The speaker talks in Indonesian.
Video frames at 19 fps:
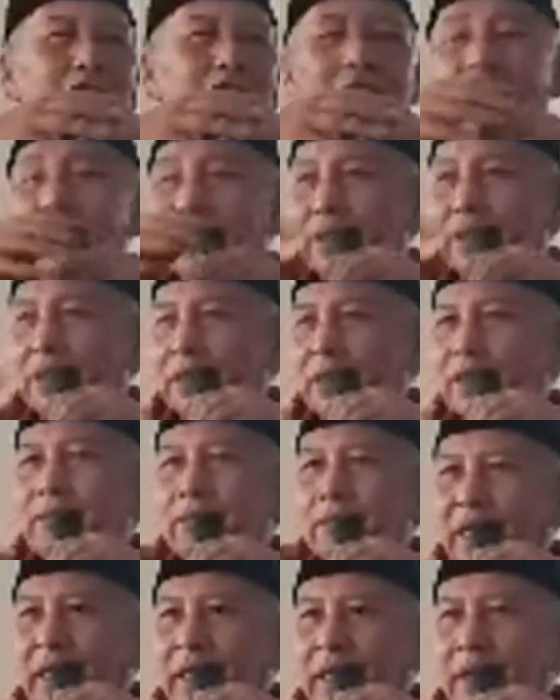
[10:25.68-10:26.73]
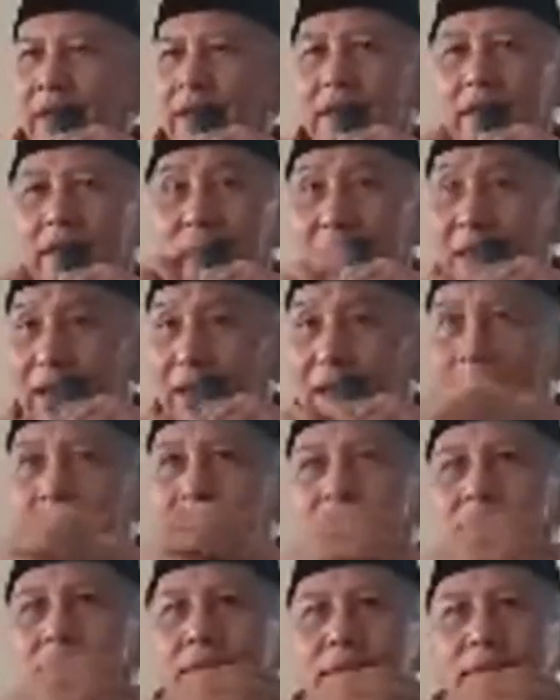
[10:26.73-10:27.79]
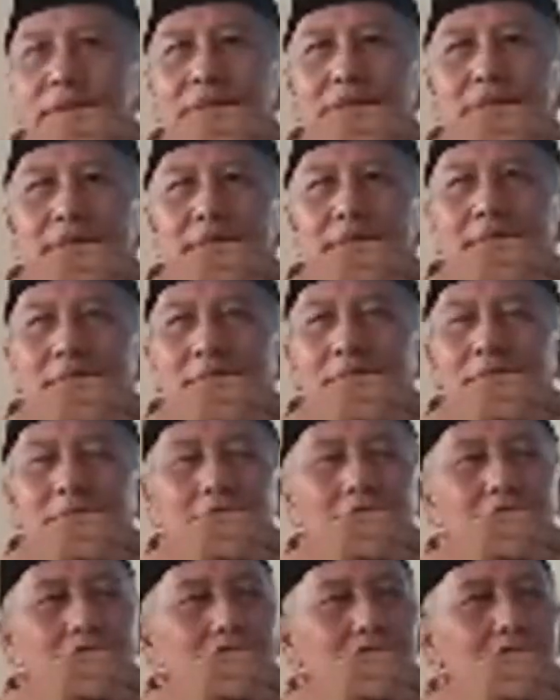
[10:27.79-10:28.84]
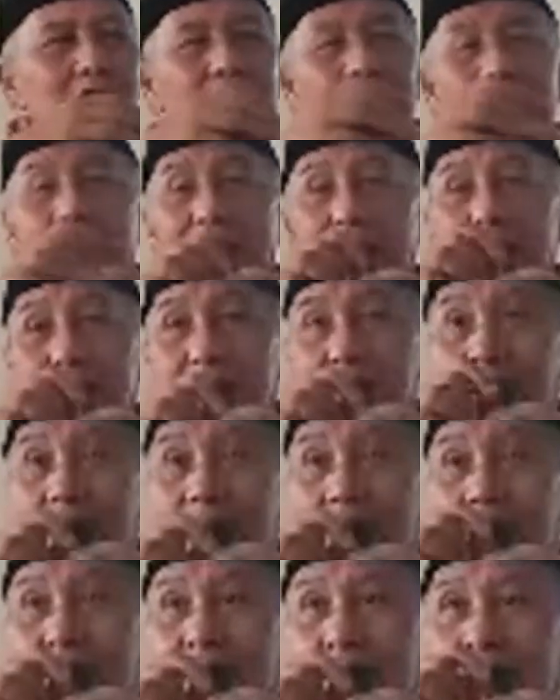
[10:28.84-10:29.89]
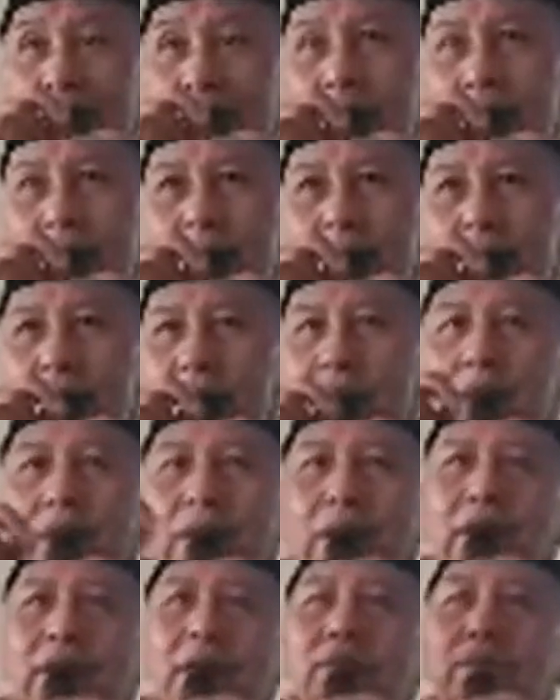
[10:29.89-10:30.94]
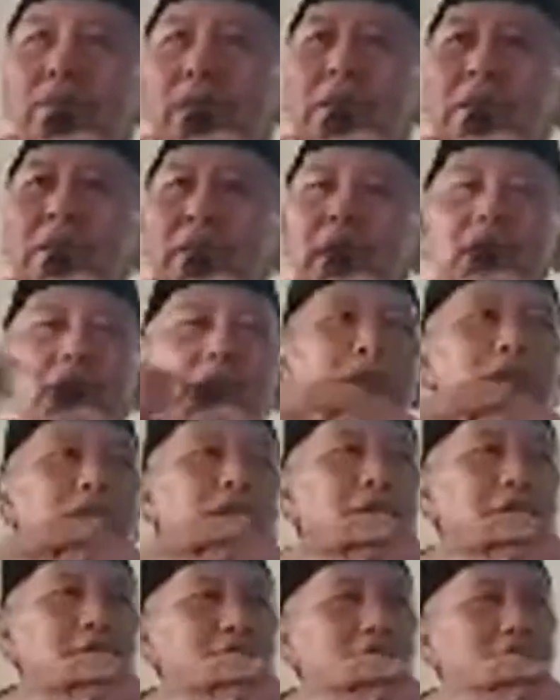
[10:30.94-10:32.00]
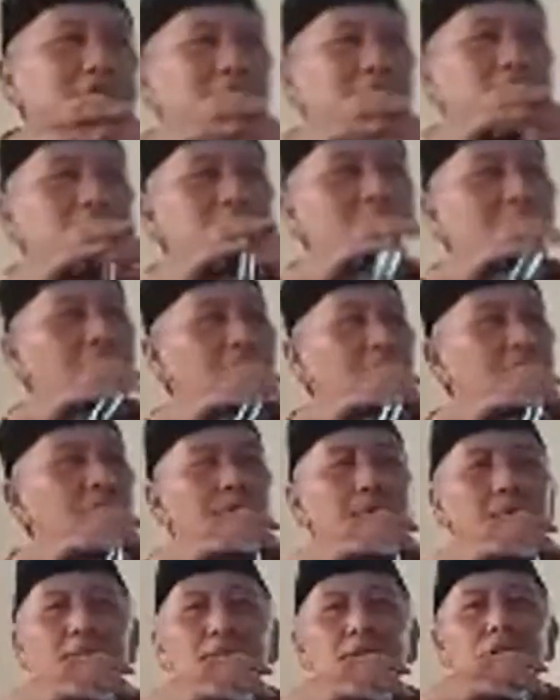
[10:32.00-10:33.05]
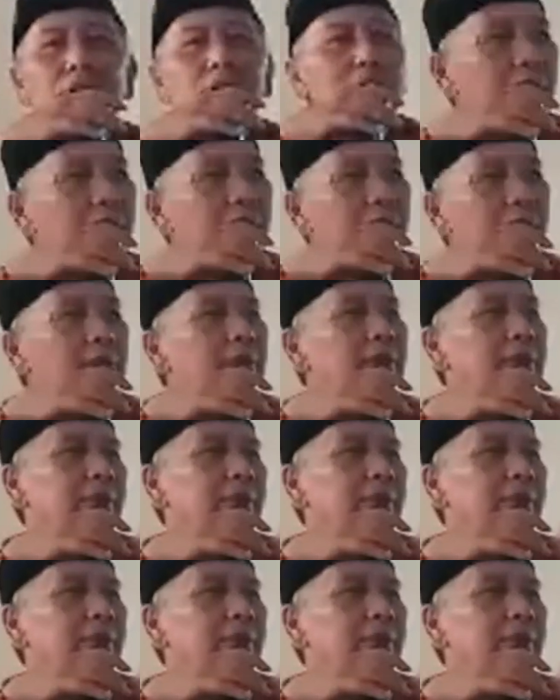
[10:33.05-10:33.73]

bereskan beres sekarang masalah kecil saja mesti saja panjang urusannya sampai pembunuhan